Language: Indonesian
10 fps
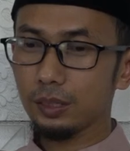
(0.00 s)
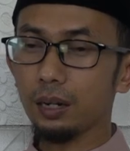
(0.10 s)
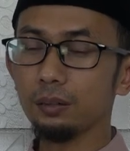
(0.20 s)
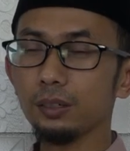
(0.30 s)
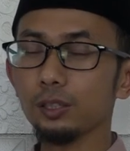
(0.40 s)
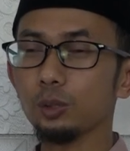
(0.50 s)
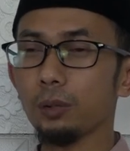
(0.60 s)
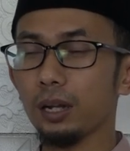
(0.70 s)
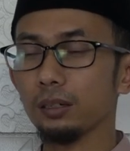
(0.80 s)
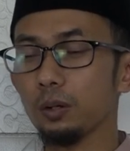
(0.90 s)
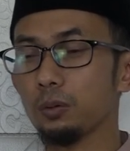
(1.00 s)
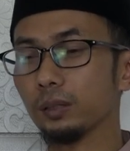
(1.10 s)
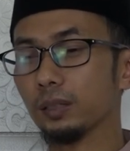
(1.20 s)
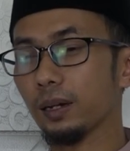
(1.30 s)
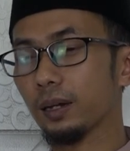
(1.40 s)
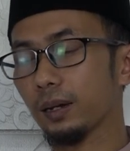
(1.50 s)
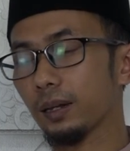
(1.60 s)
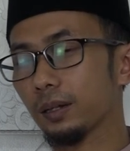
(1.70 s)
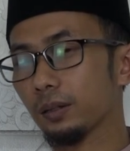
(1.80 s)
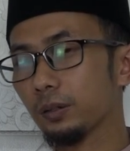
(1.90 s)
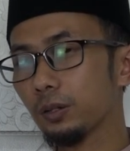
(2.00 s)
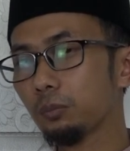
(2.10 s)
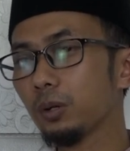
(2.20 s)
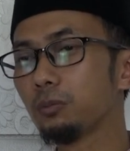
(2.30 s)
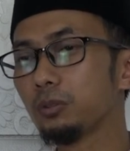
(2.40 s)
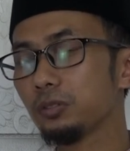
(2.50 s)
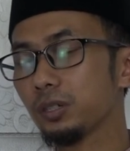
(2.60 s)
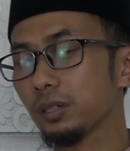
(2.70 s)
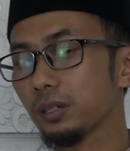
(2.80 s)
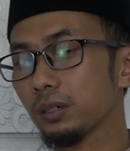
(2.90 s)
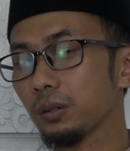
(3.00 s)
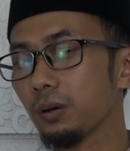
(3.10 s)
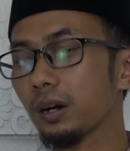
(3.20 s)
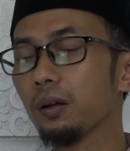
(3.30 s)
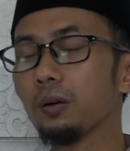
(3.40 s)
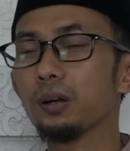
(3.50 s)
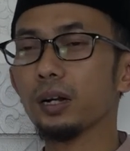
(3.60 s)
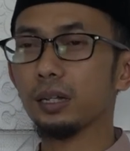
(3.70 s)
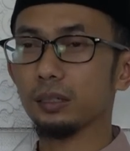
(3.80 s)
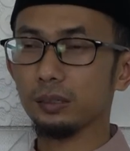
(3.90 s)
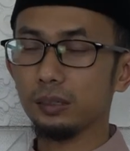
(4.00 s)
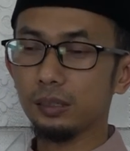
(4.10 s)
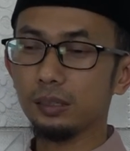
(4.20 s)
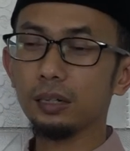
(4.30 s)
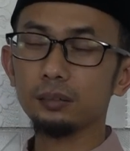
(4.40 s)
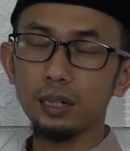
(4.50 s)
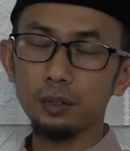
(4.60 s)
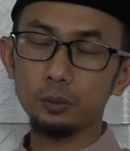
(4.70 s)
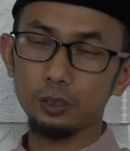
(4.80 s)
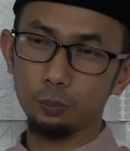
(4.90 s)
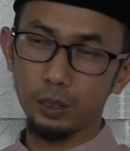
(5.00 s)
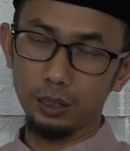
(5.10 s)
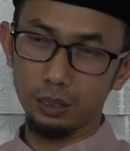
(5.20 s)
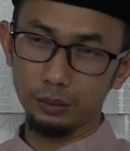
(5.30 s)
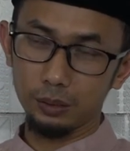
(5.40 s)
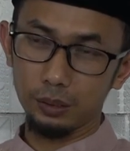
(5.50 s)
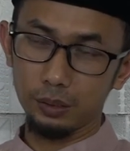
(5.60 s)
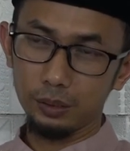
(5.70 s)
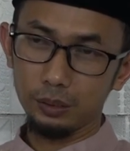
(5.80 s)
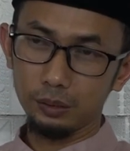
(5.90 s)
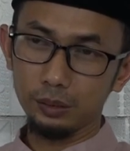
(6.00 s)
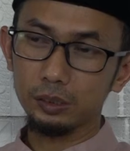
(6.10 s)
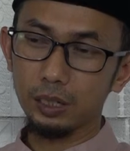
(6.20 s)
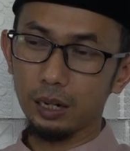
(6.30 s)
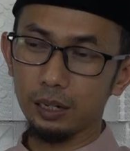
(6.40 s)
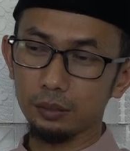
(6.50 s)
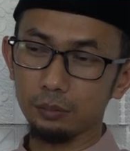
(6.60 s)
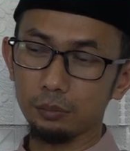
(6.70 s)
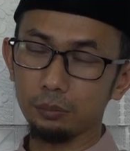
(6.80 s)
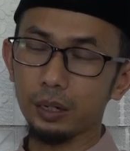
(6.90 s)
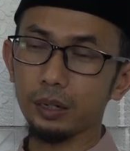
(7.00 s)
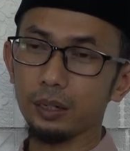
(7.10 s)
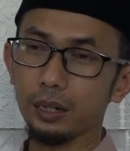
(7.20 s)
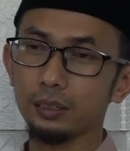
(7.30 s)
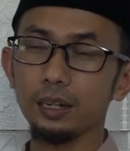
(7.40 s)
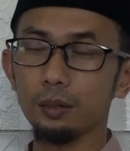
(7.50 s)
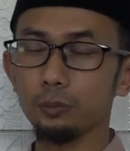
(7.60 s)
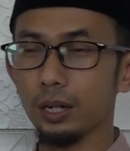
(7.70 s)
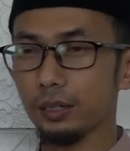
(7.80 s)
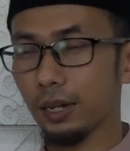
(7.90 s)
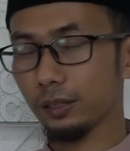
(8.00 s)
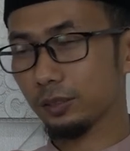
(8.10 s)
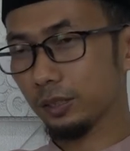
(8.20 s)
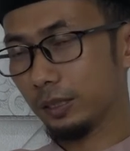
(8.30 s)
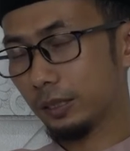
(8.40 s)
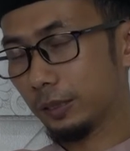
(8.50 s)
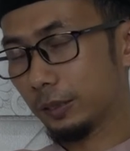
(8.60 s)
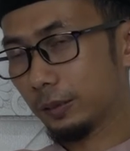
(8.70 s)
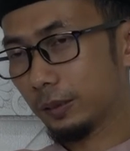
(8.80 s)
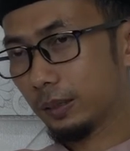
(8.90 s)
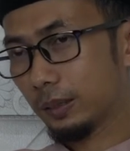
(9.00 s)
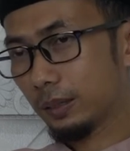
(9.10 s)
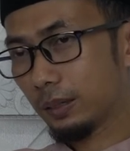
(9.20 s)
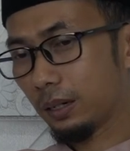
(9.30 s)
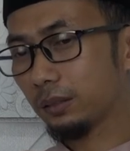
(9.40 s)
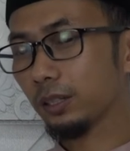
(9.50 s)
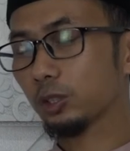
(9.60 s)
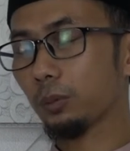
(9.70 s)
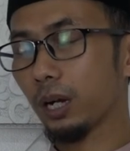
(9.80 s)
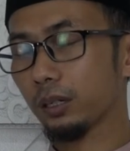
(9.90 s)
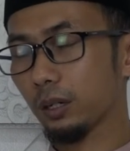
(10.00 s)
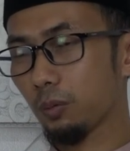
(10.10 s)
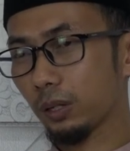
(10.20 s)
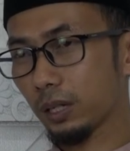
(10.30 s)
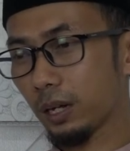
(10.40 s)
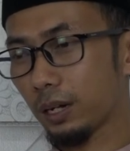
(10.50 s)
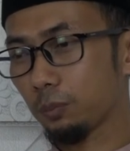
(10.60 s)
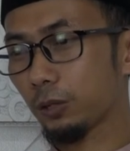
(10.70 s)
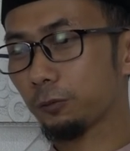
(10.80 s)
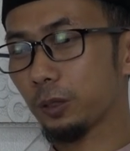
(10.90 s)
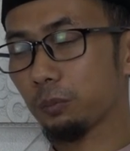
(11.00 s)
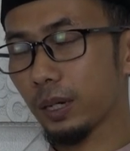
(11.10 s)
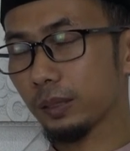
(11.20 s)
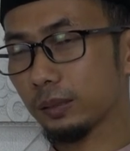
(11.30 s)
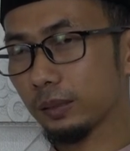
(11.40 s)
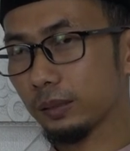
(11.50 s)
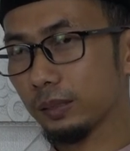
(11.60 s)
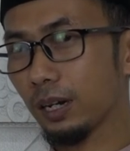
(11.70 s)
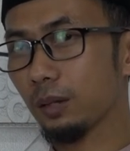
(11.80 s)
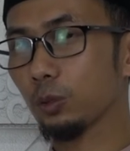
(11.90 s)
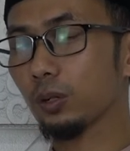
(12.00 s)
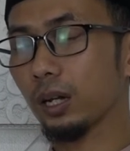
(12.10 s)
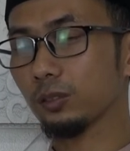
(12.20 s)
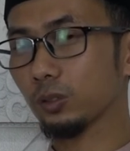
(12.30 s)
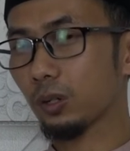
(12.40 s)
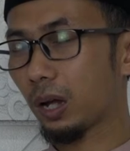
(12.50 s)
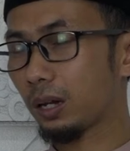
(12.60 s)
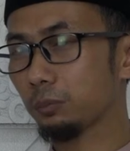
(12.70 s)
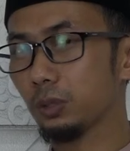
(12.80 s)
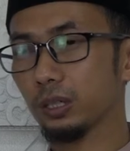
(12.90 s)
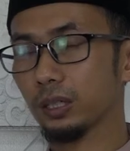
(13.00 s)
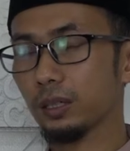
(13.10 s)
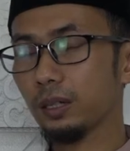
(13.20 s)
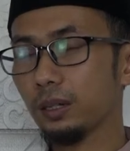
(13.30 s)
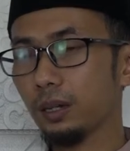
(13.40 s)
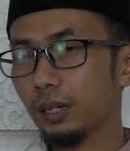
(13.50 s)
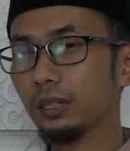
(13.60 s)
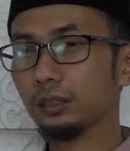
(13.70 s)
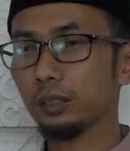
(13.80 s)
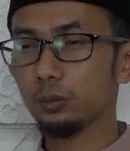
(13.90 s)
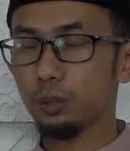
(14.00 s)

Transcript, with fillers: jika Allah Subhanahu wa taala memuji orang-orang yang takut kepada Allah di saat mereka dalam keadaan sendiri Allah Subhanahu wa taala berfirman di dalam Quran surah Al-Mulk ayat